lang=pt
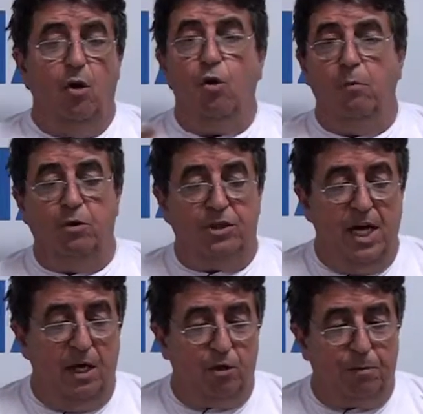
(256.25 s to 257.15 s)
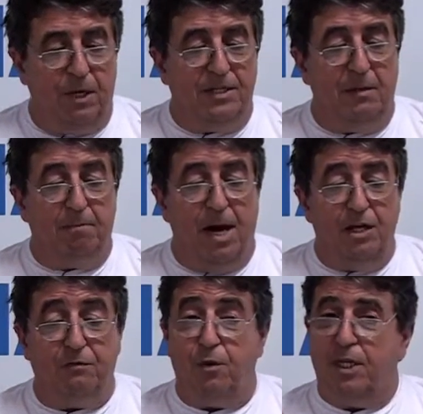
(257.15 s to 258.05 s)
como serem os
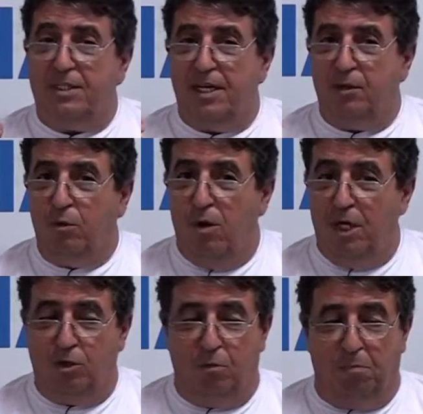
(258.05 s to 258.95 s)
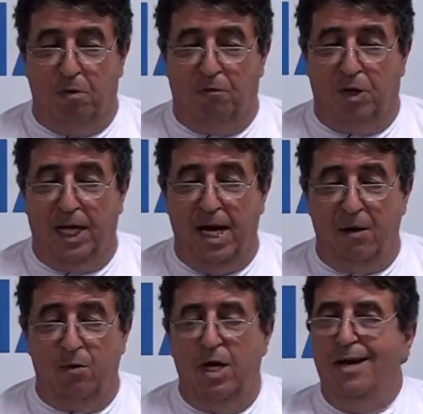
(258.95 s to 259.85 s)
principais fornecedores do povo
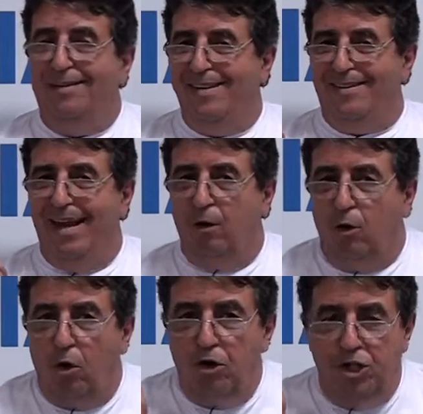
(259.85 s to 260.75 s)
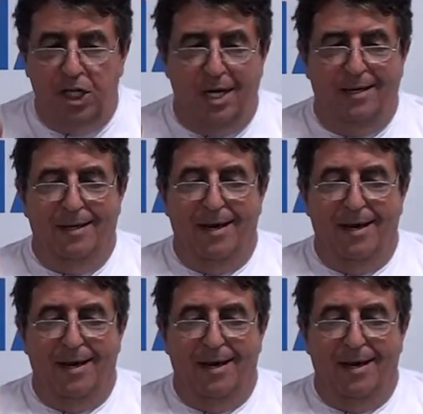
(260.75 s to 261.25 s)
grego de tecnologia,